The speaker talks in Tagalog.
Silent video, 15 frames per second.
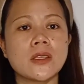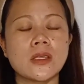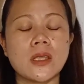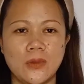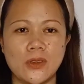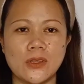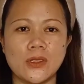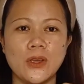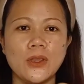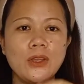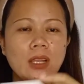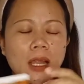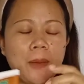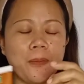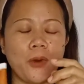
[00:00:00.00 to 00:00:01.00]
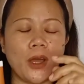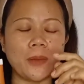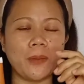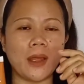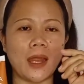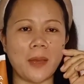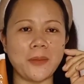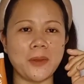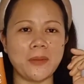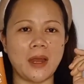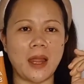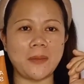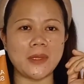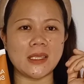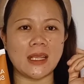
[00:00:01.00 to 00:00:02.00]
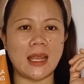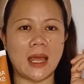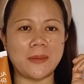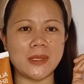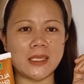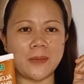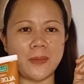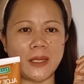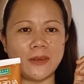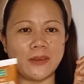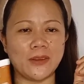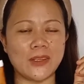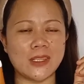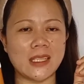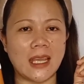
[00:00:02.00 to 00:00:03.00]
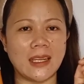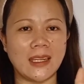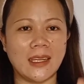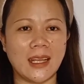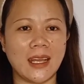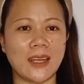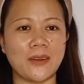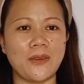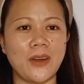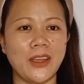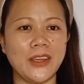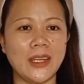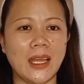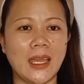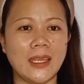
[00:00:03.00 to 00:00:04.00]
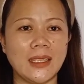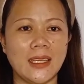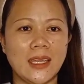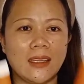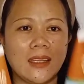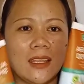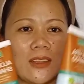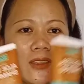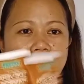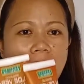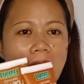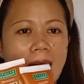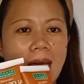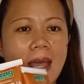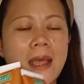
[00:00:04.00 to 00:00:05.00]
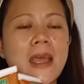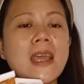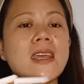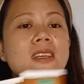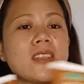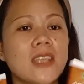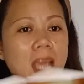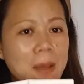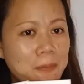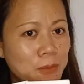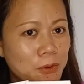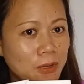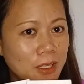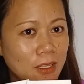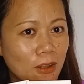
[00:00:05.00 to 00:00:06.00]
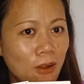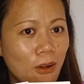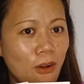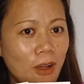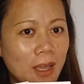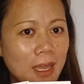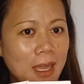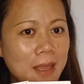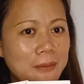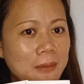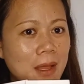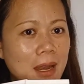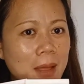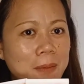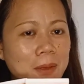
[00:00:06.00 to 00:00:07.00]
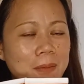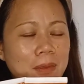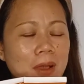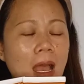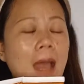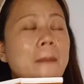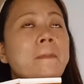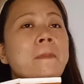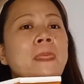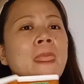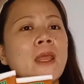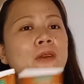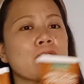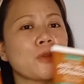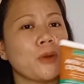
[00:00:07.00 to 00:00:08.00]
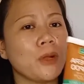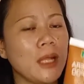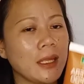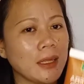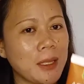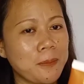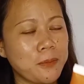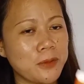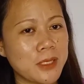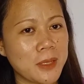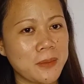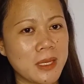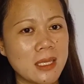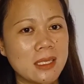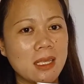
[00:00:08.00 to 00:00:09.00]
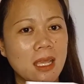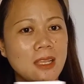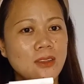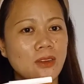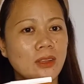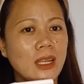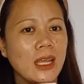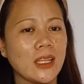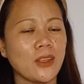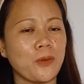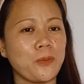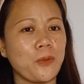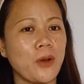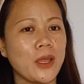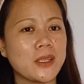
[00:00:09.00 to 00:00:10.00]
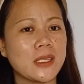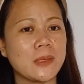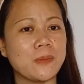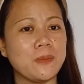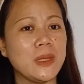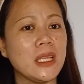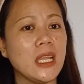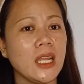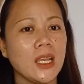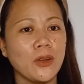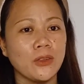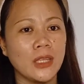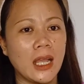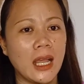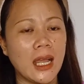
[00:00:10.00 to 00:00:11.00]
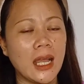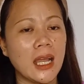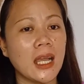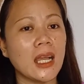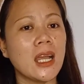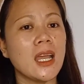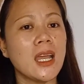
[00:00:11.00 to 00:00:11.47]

Uh, so, yun lang po at maraming maraming salamat sa panonood. Sana nagkaroon kayo ng idea dito sa shampoo ito, okay? Maraming, at gusto ko lang din pong sabihin sa inyo na ito po ay binili ko ng